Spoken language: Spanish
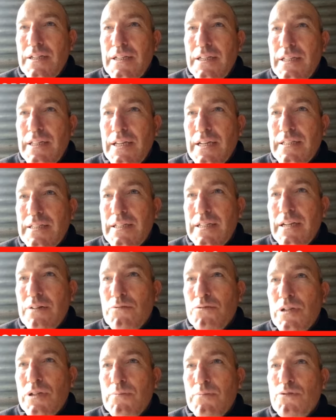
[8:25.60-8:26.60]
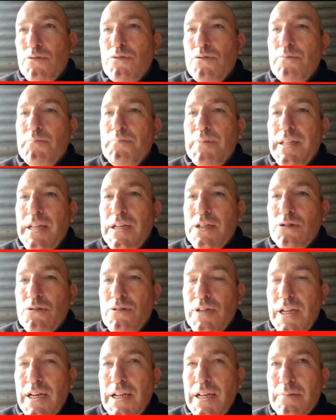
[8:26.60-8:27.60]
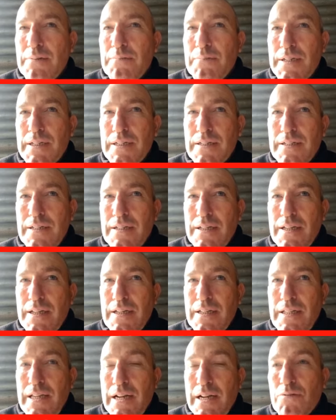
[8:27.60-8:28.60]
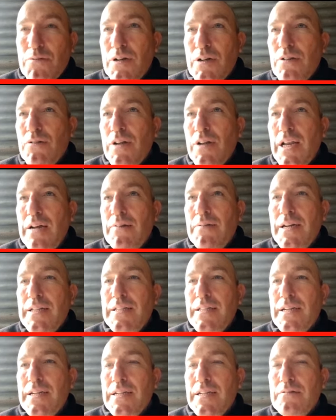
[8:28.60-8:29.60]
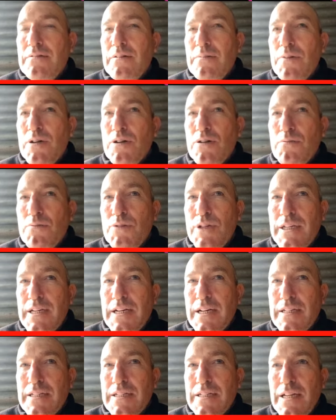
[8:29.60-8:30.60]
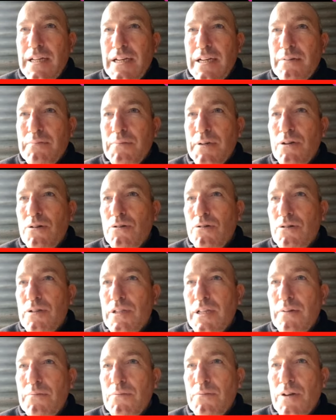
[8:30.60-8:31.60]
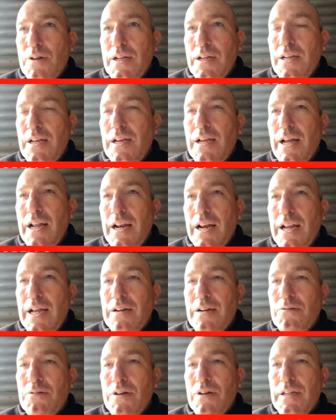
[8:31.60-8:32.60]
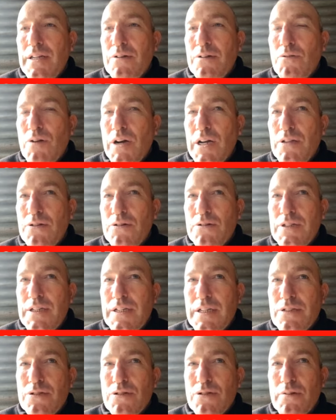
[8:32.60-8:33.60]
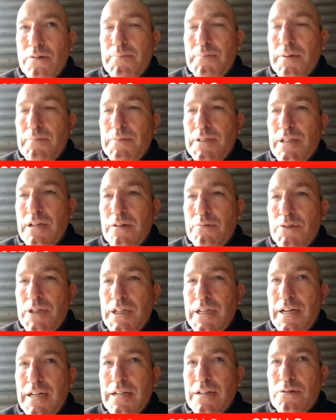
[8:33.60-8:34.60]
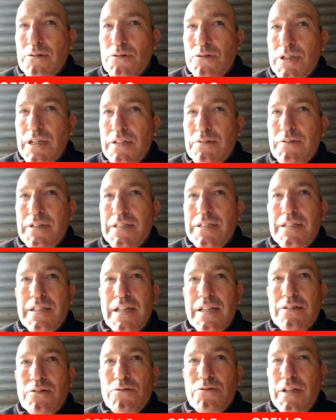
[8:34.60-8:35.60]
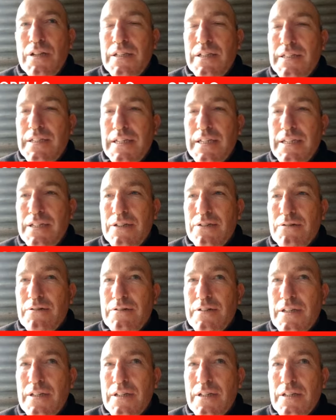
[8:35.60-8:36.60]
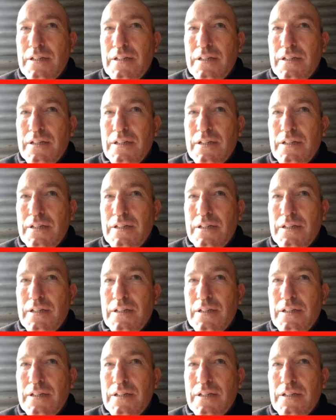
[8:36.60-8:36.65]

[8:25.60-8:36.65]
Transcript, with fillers: Y de antena usamos un pedazo de alambre. De acuerdo a la banda que nos vamos a comunicar, ese alambre lo cortamos al, largo adecuado y eso nos permite comunicarnos. O sea, no es tanto el dinero.